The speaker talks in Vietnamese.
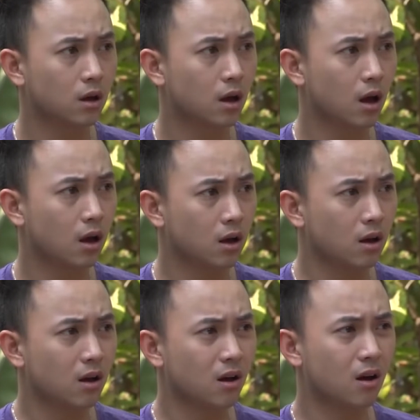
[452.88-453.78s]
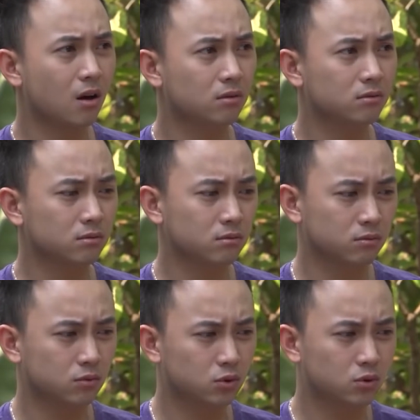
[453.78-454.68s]
điên ý ờ,
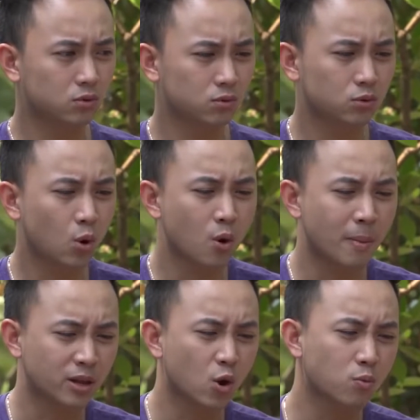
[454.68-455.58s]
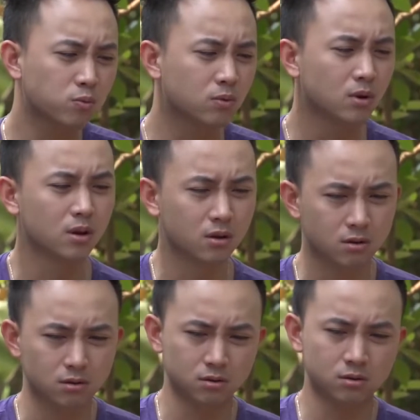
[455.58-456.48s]
Thôi mà Nhung
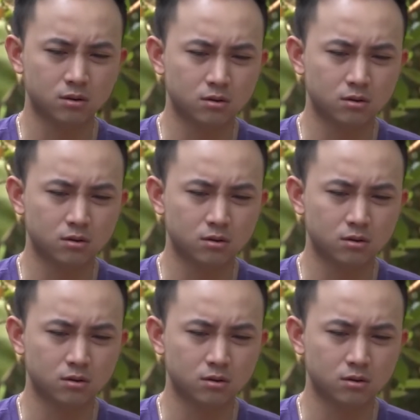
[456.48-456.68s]
Ờ,